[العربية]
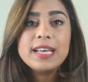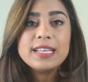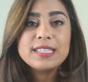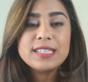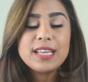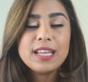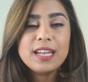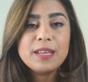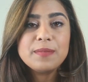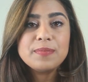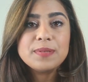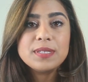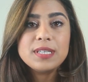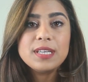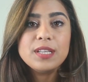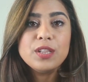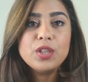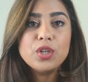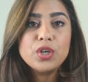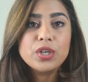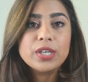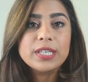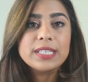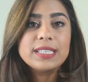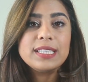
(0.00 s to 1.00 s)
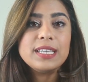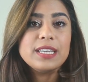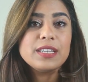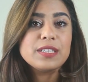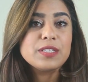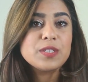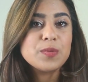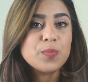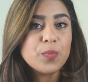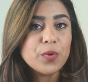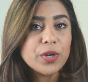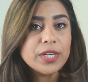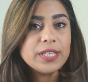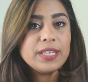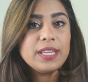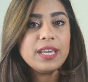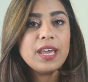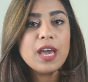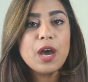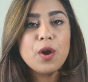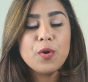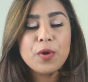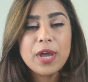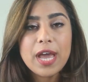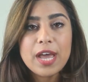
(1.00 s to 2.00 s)
اذا لابسين لوك كثير
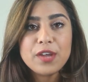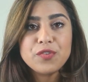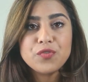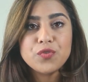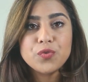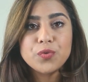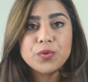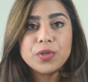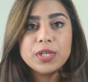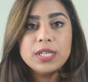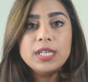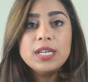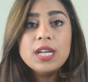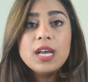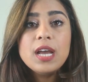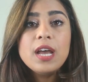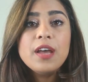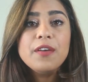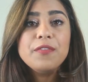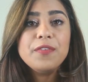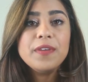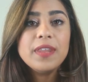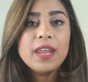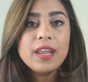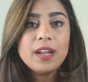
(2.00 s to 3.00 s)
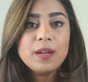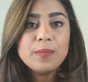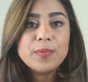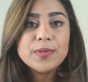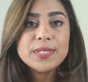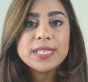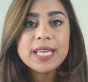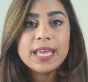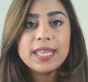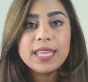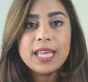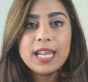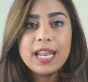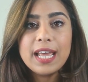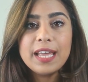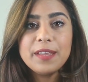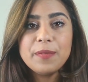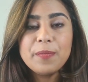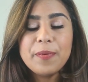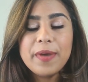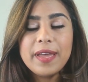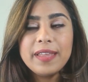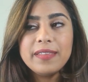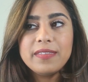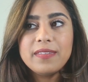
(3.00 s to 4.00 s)
سبورتي او كاجوال فينا نلبس هيدا الهيد أه،